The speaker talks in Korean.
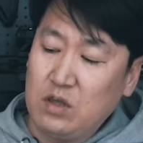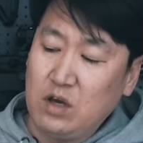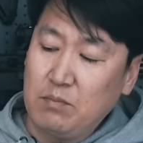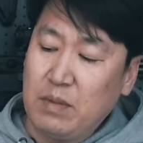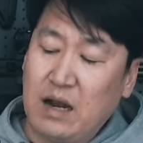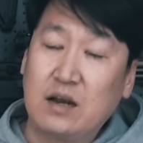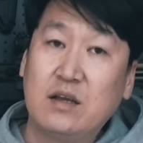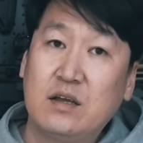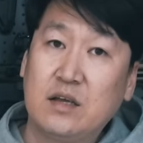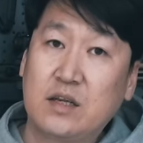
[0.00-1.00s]
연발
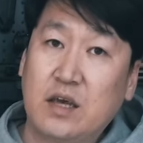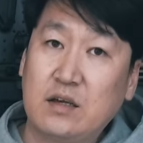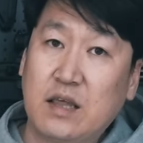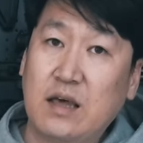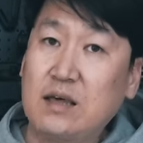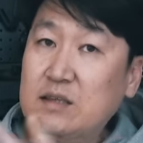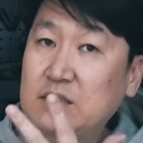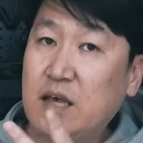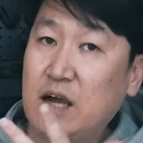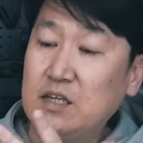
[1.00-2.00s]
이렇게 형태
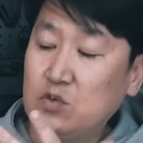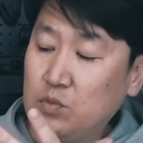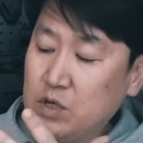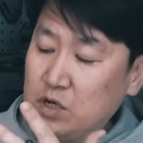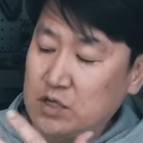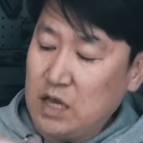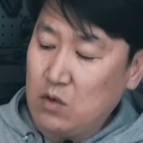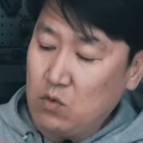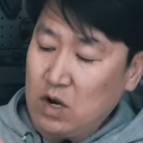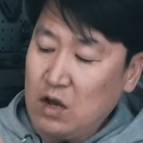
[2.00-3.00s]
세 가지 옵션을
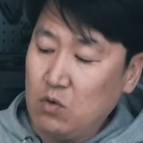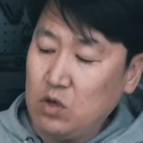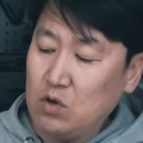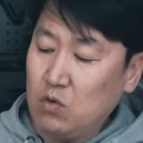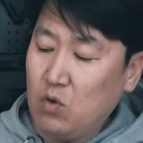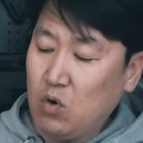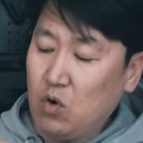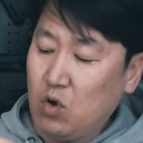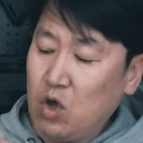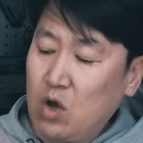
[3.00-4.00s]
제공을 하고
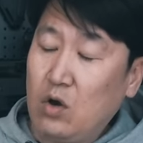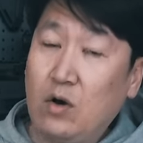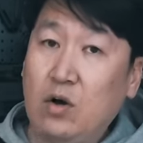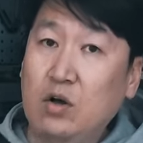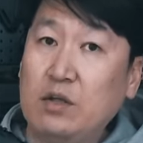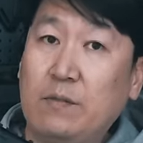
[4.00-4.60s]
있고 어,